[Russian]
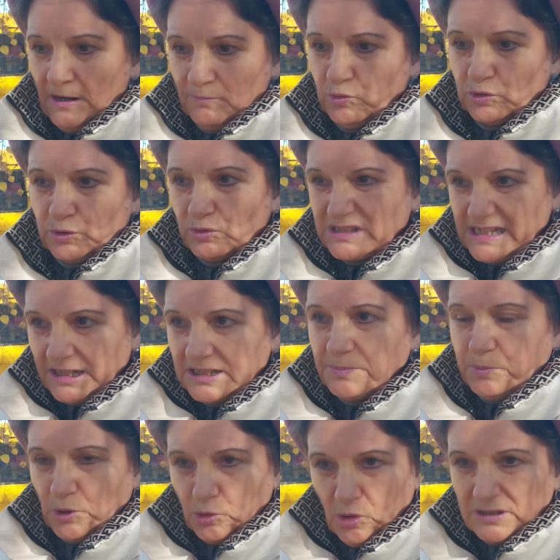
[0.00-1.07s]
вот, вот за эти
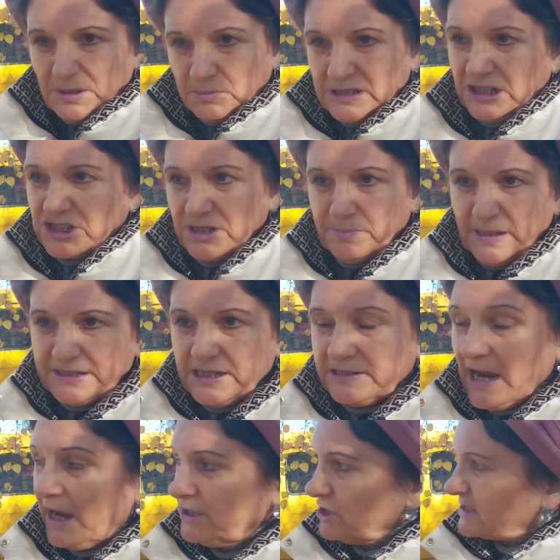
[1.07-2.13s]
полгода мы должны платить,
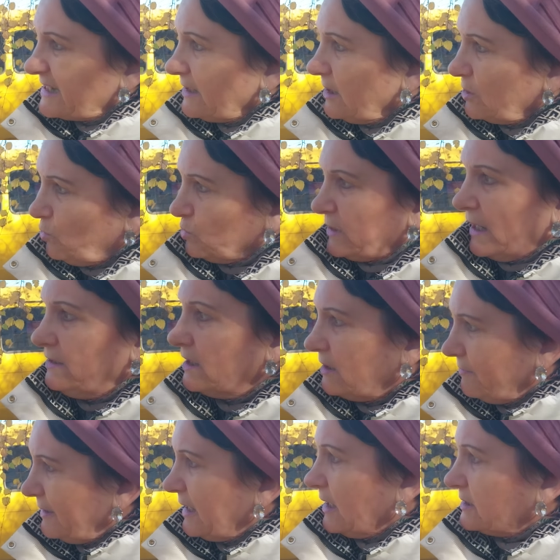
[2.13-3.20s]
а не целый год. Они
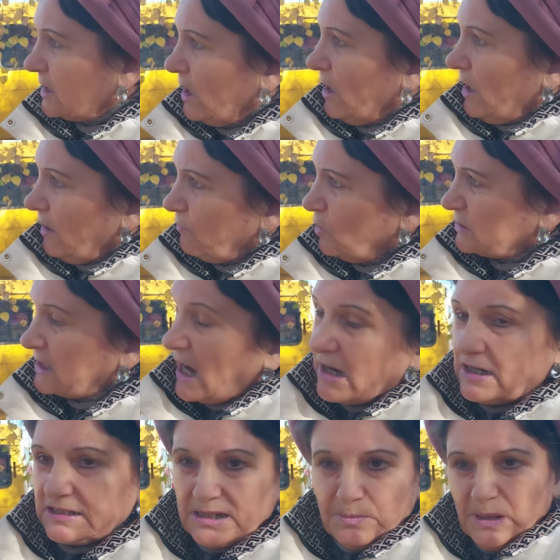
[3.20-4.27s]
говорят, вот
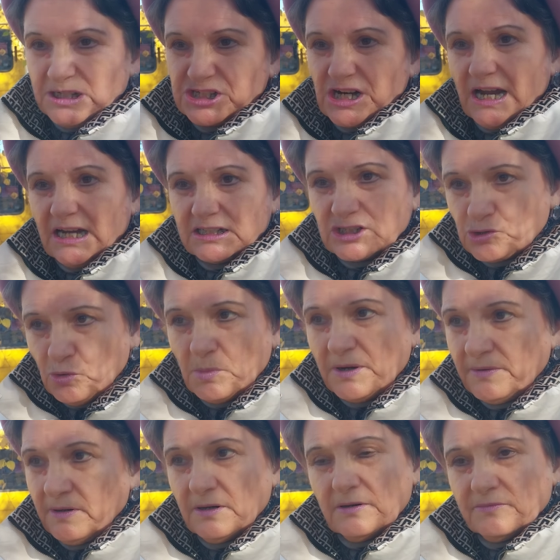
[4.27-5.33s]
как это большая
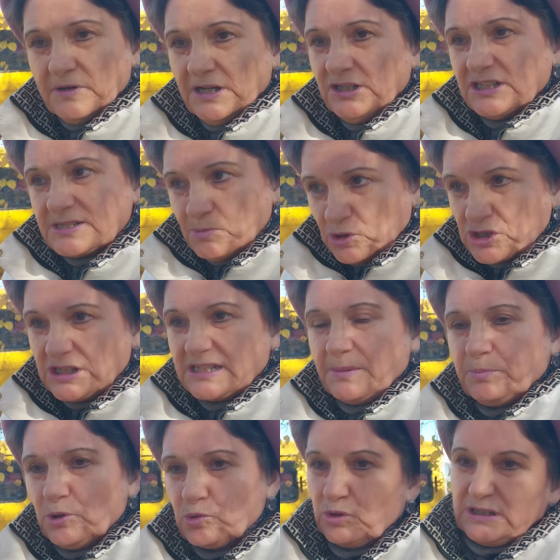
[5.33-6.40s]
сумма, вы не сможете за
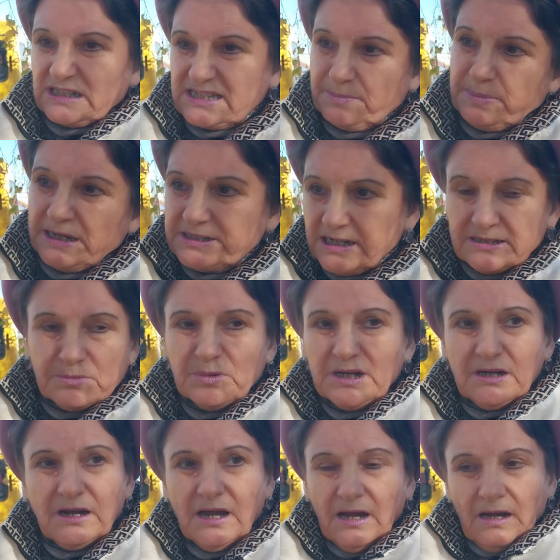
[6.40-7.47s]
полгода заплатить,
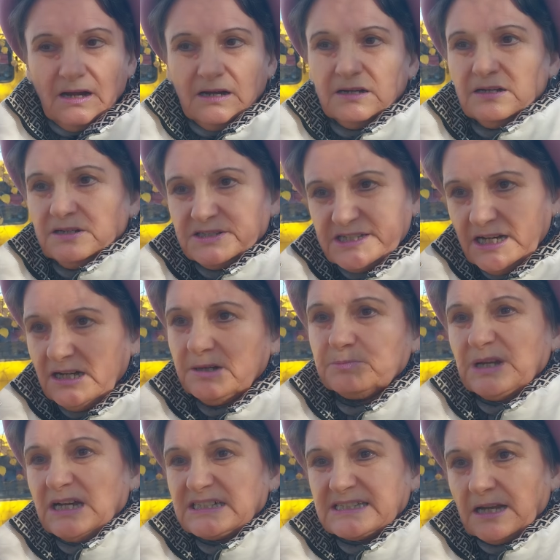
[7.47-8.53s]
мы э, делим
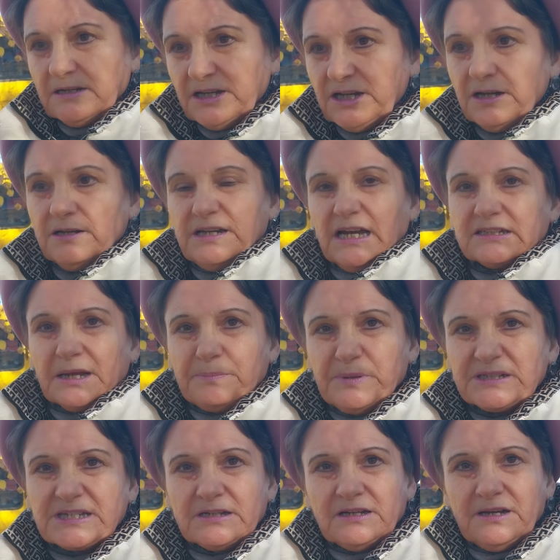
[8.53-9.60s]
на остальные
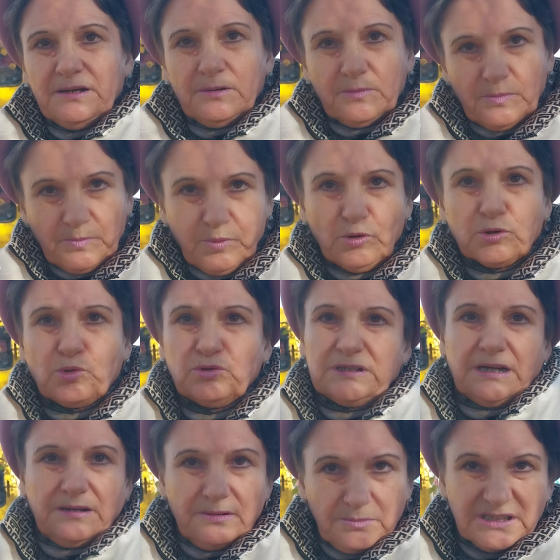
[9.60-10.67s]
неотопительные
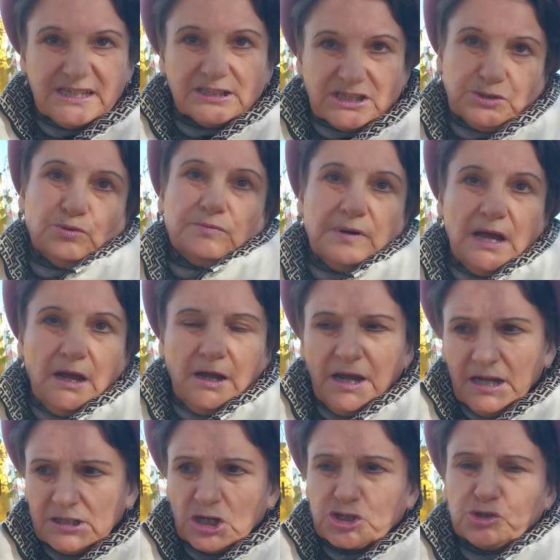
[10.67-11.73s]
полгода месяцев.
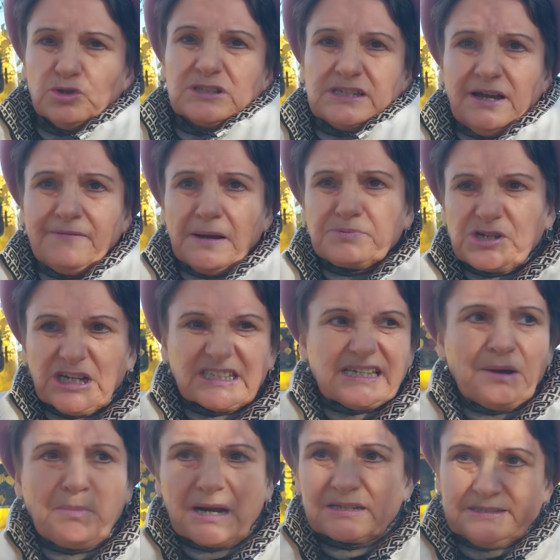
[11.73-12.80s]
Это что за вообще
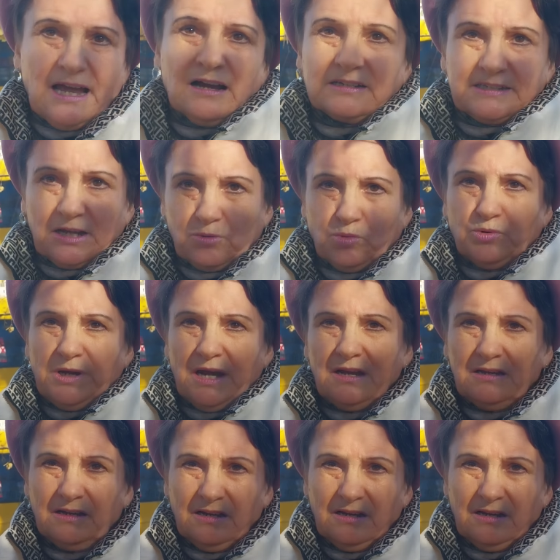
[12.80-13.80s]
за бардак такой, а?